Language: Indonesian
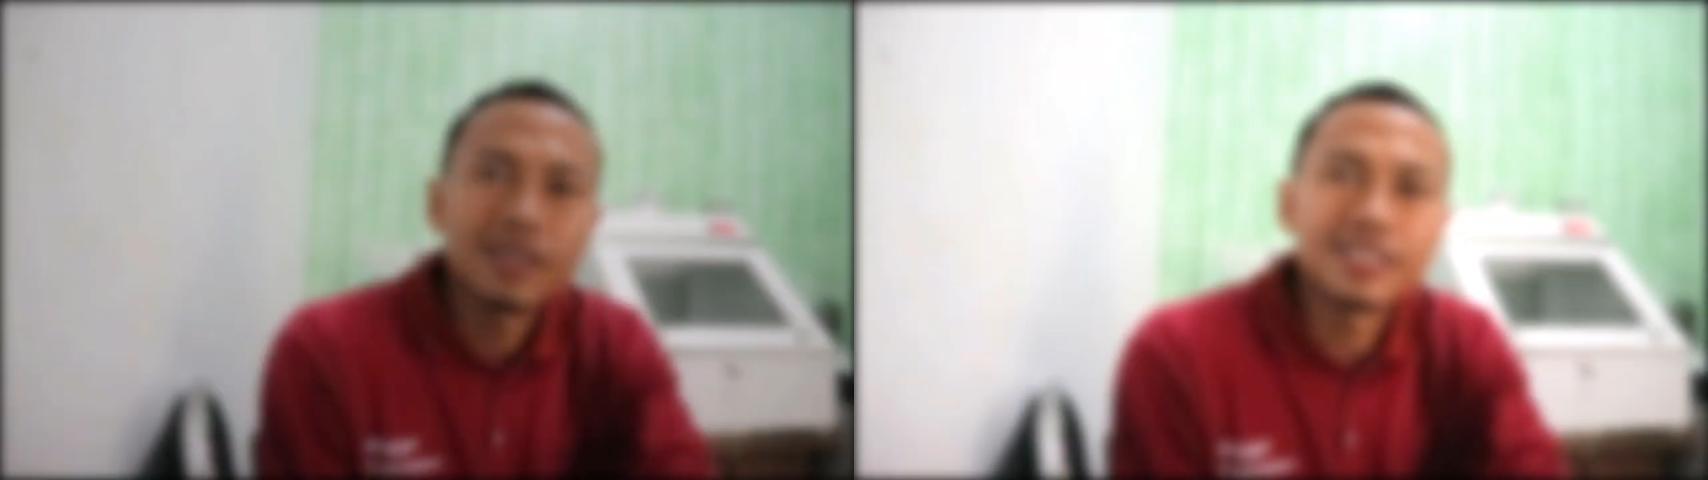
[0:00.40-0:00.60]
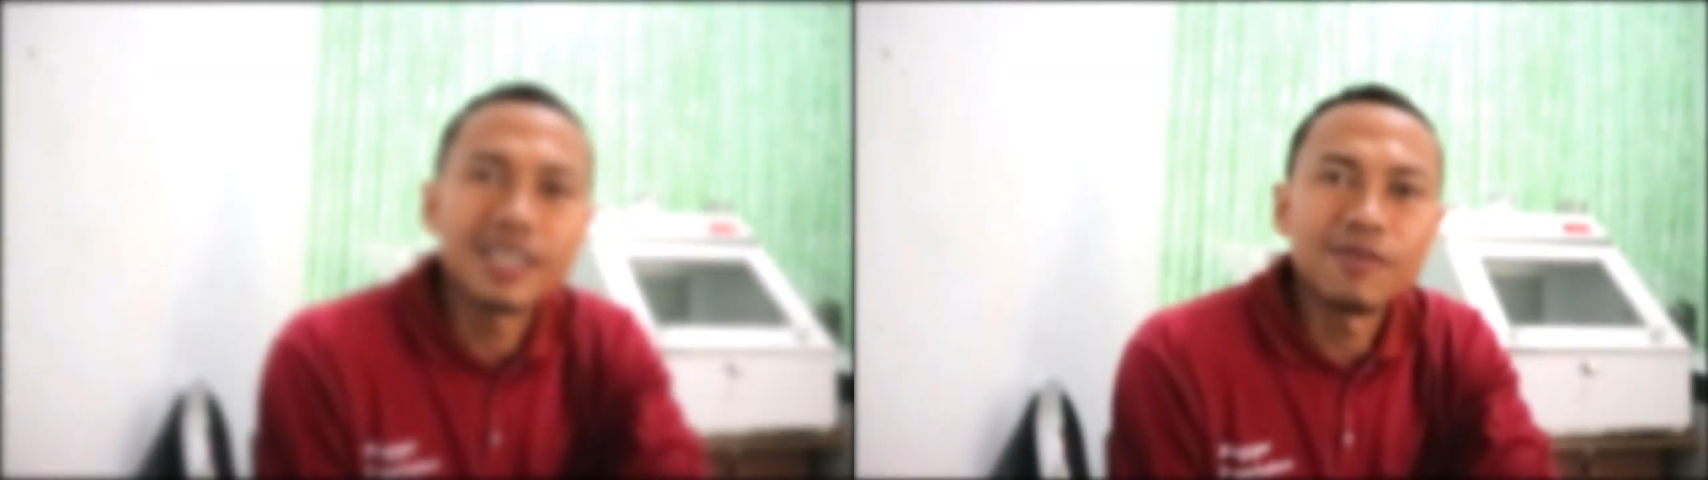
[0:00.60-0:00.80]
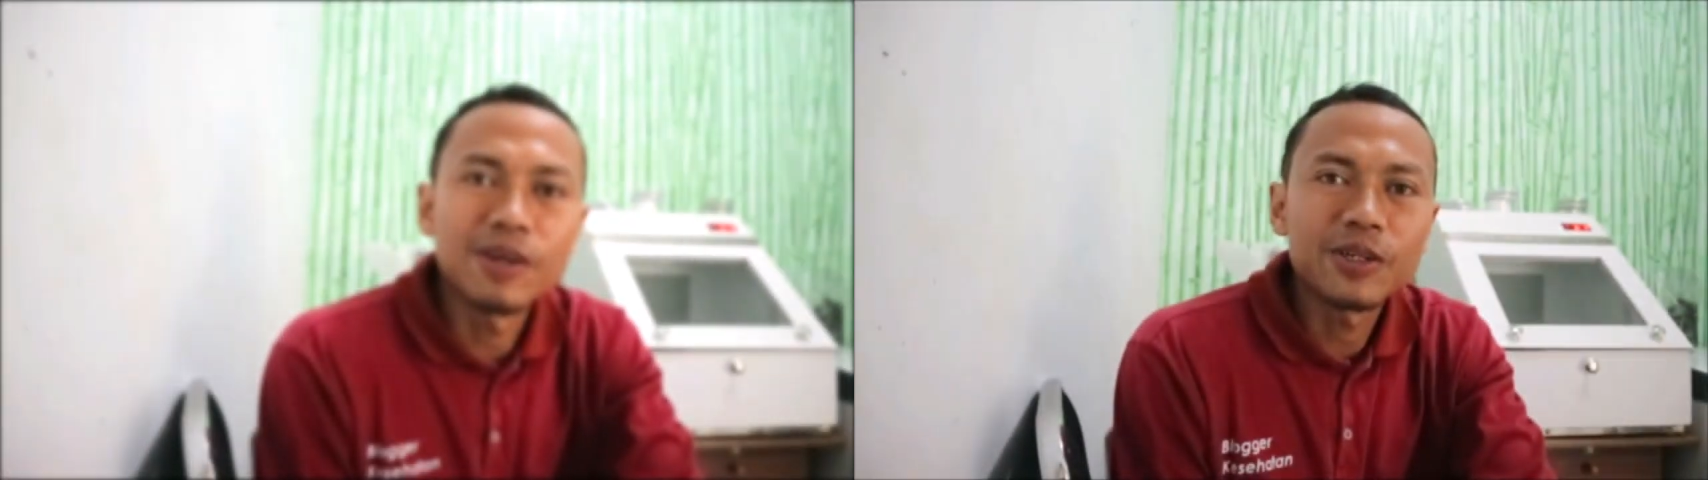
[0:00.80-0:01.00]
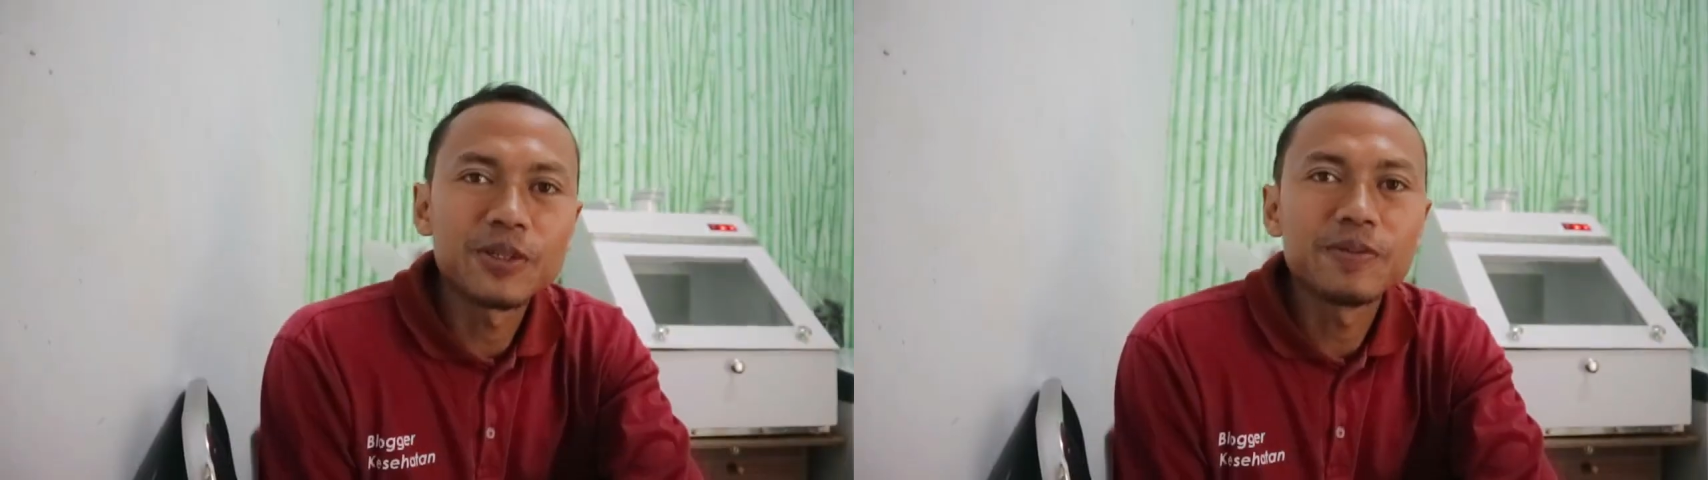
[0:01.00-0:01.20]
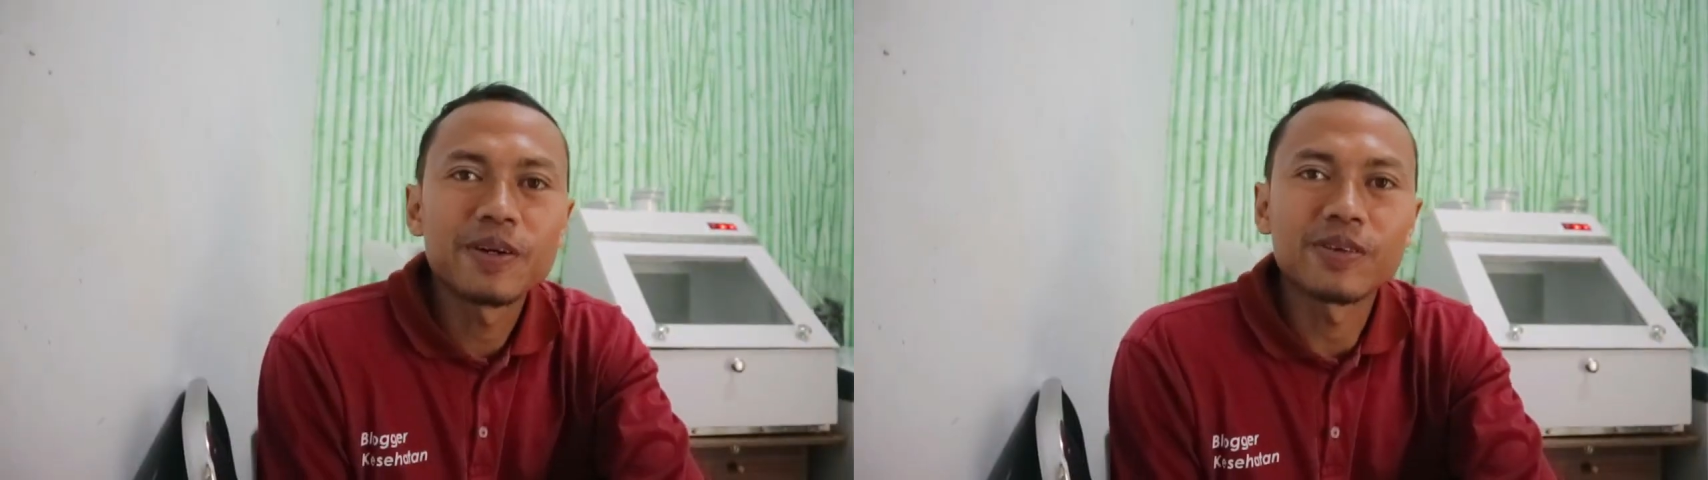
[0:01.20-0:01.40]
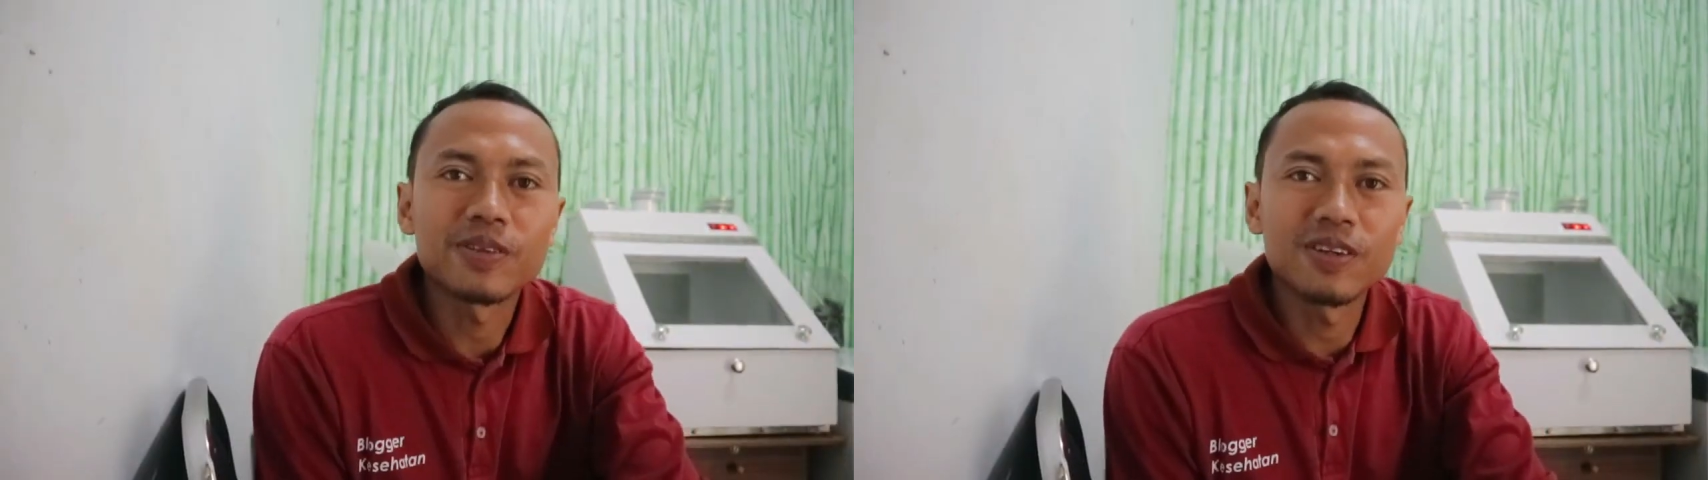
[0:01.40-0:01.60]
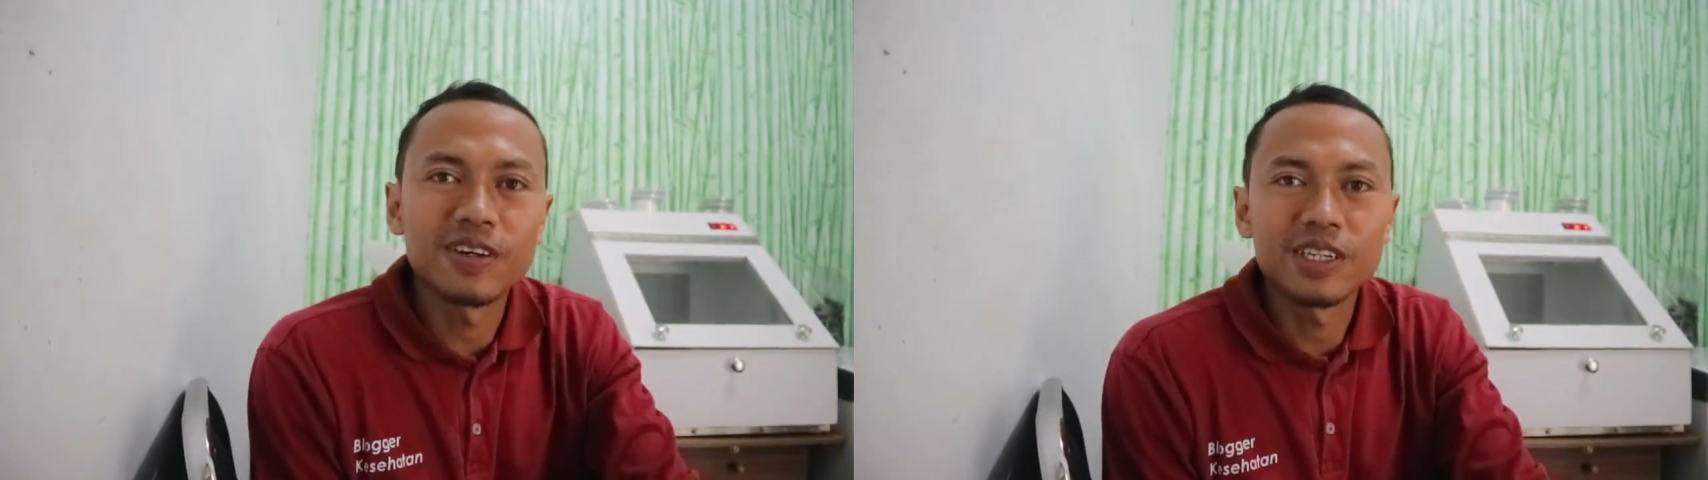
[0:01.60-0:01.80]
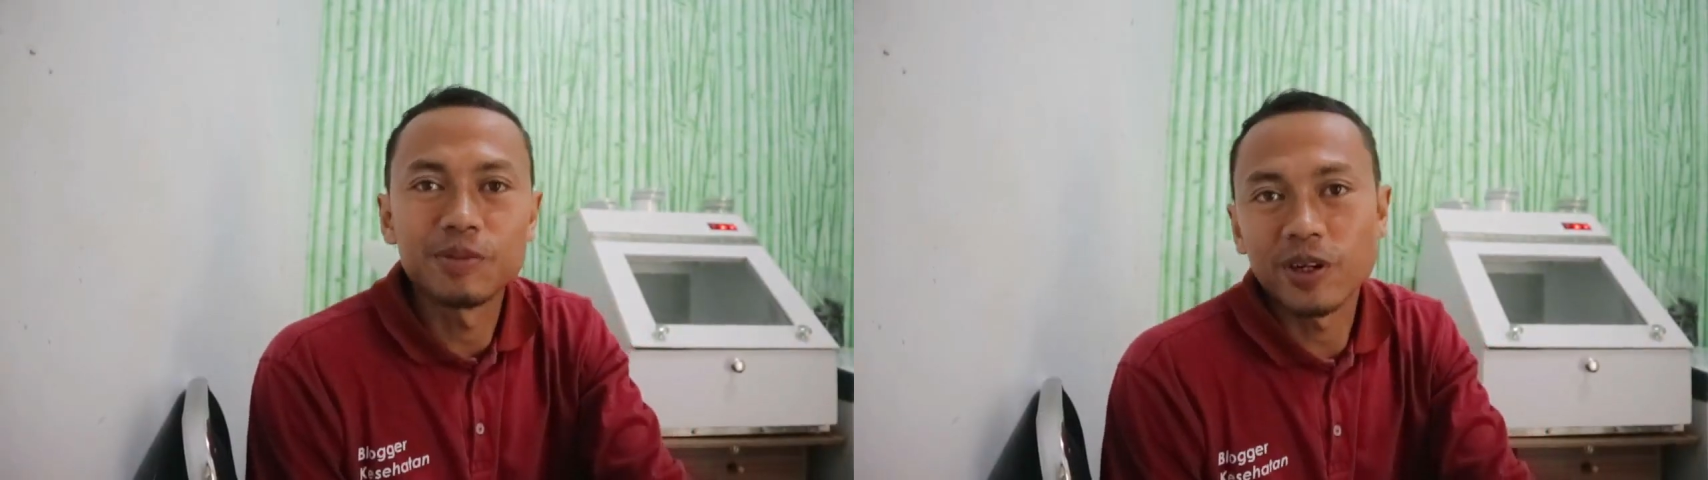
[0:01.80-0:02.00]
Assalamualaikum
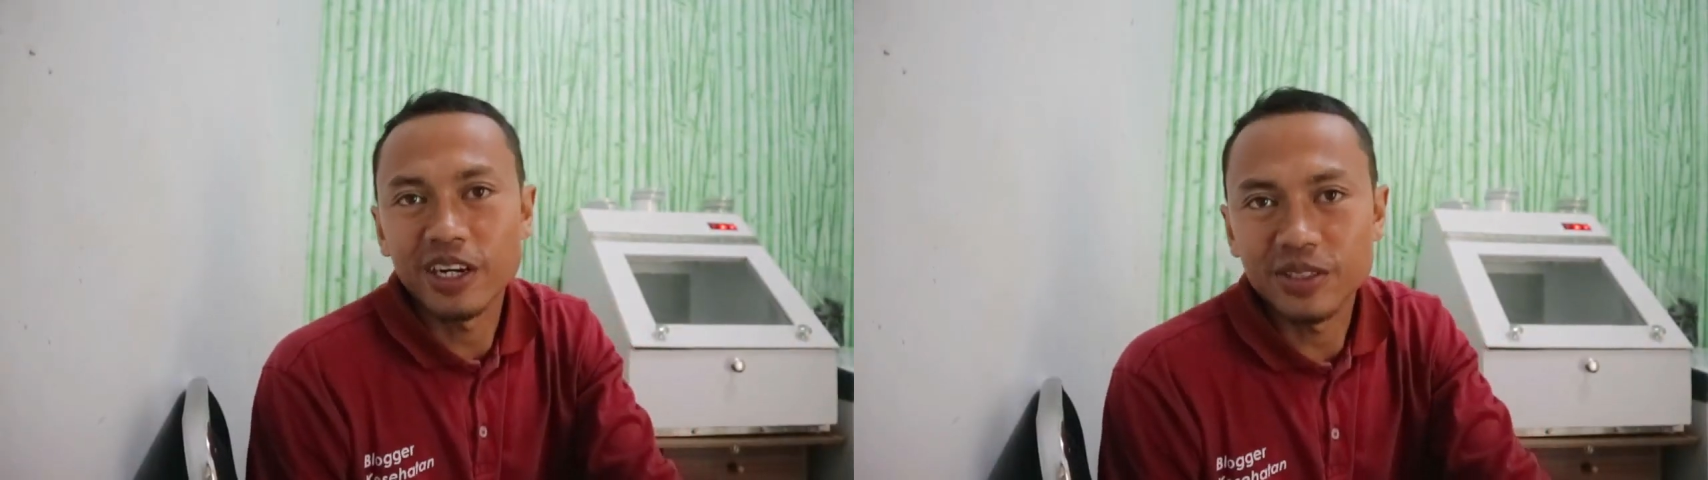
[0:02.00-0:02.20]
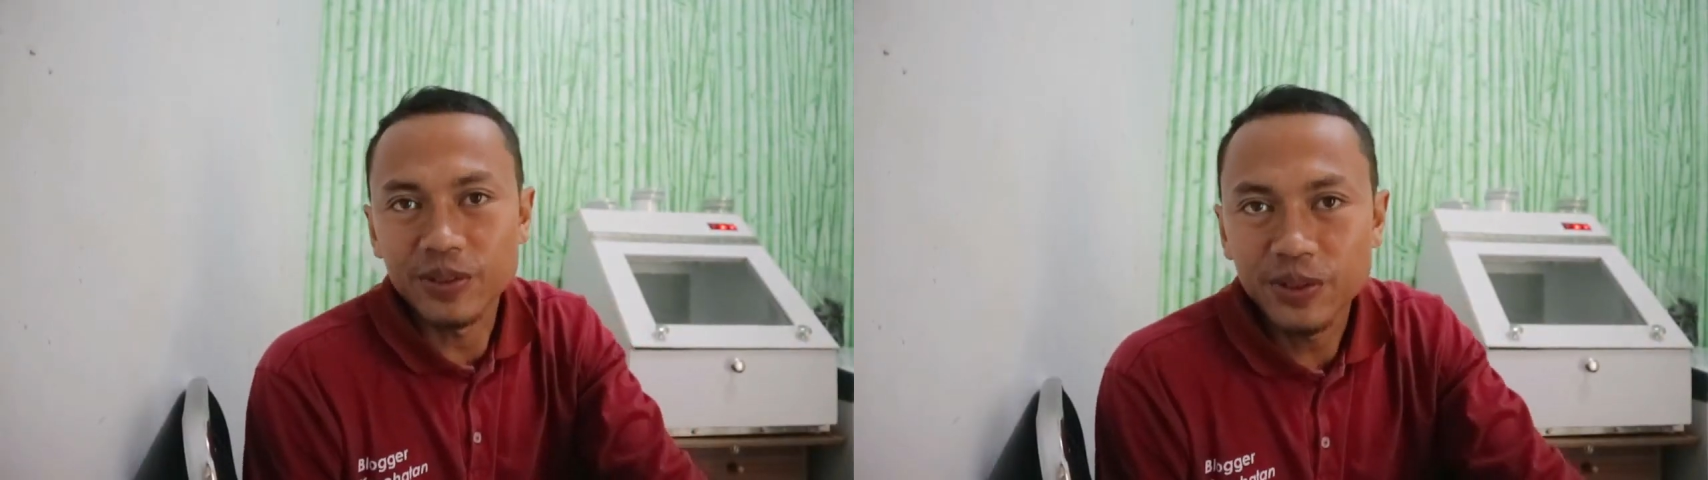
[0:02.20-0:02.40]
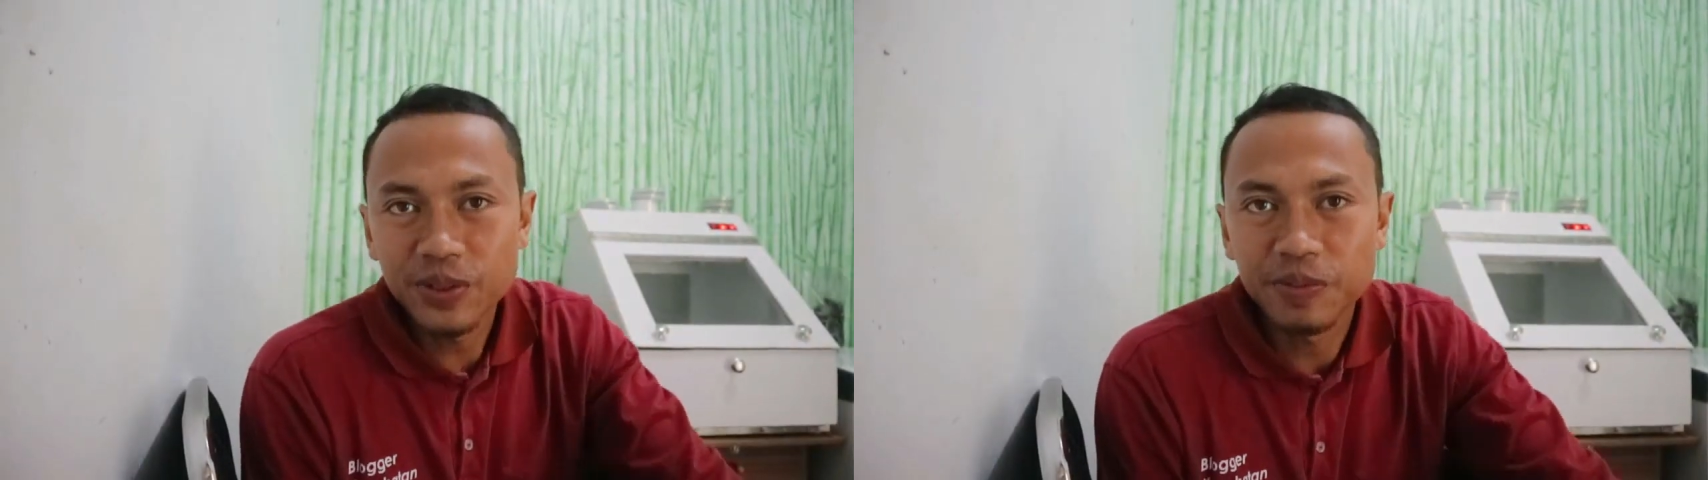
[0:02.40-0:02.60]
warahmatullahi wabarakatuh